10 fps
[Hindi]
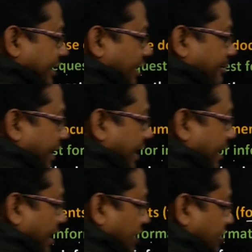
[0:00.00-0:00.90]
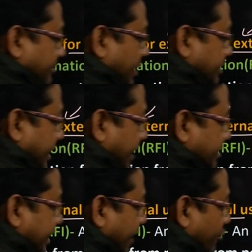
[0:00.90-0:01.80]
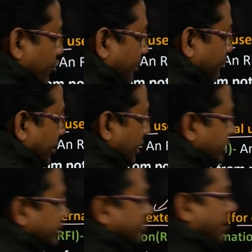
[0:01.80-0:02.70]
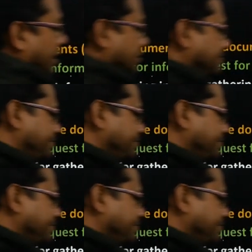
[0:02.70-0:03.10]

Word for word: रिटर्न बाय कस्टमर्स एंड सेंड टू द पोटेंशियल सप्लायर